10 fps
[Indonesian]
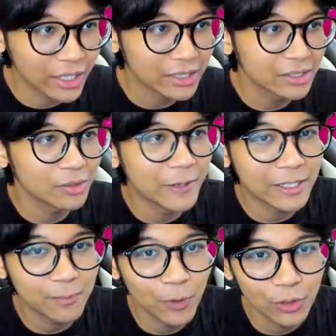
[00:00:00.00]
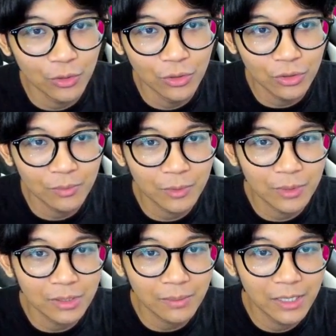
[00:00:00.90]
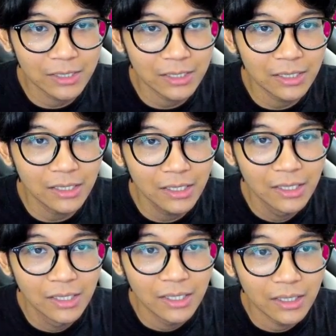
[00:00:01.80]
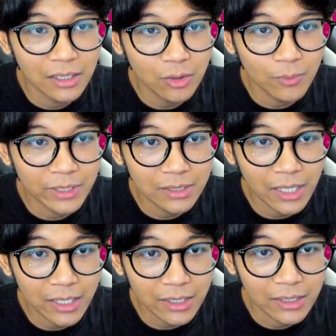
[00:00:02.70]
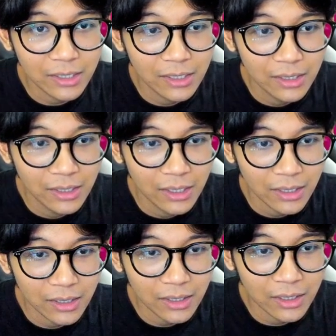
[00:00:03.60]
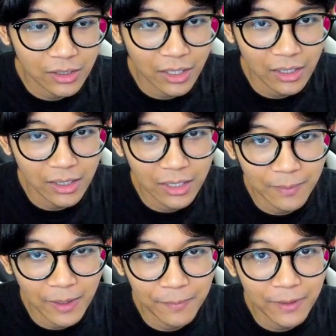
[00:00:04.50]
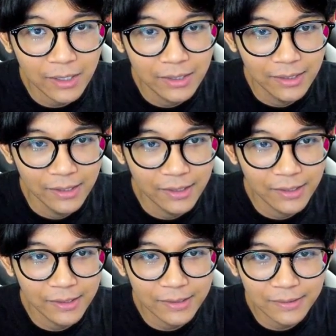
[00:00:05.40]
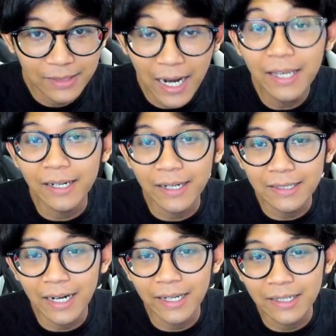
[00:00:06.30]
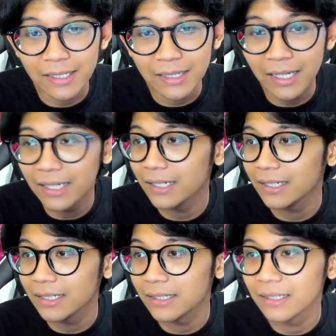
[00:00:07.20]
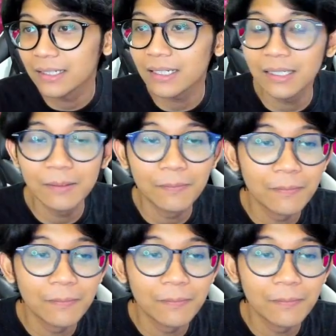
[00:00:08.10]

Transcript: kita coba explore dulu teman-teman sebelah sini. Ini rumahnya si Irene ya. Uh, Oke, okay, nggak ada apa-apa. Uh, terakhir ya, terakhir kita uh, re